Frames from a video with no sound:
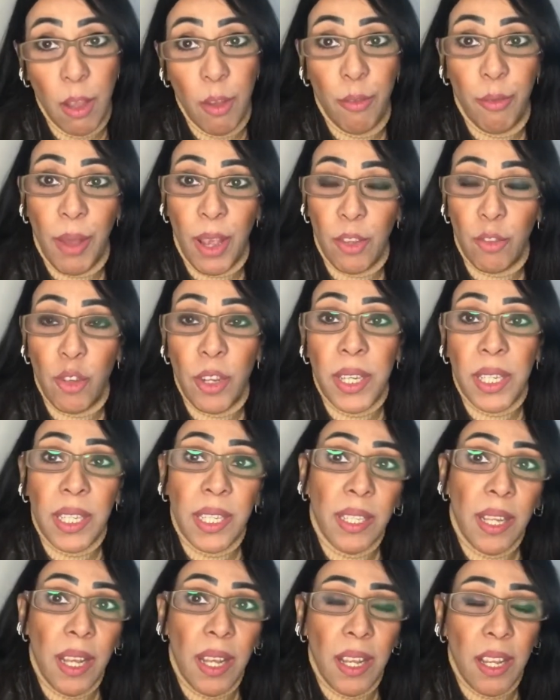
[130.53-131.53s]
فعشان
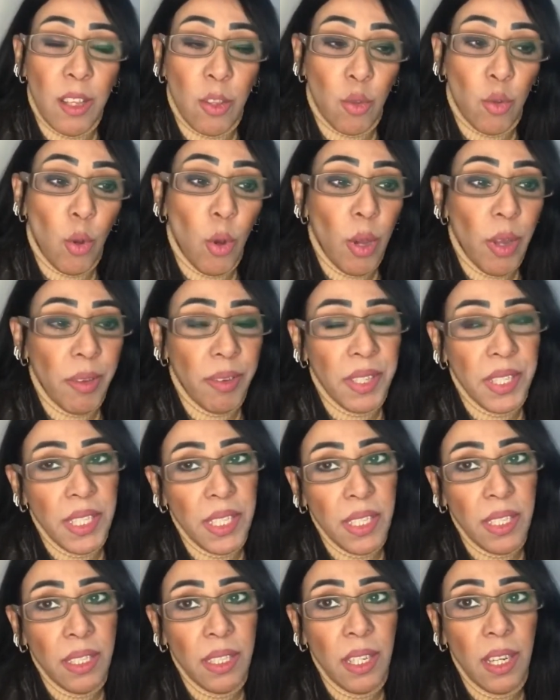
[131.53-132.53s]
كده
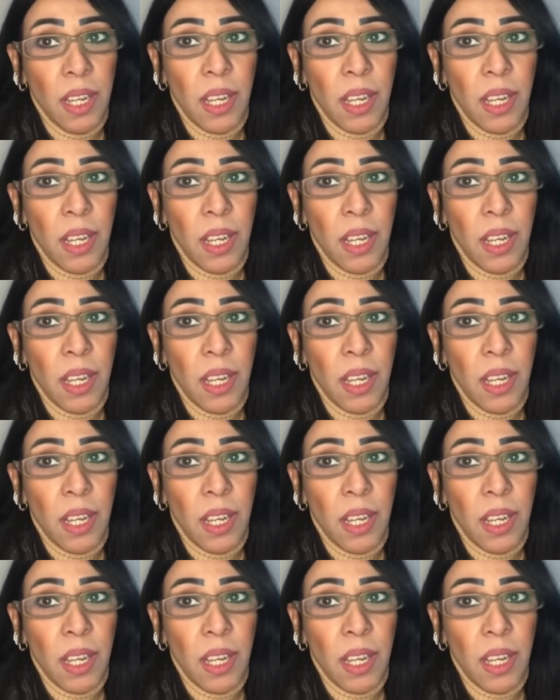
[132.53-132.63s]
الزهريين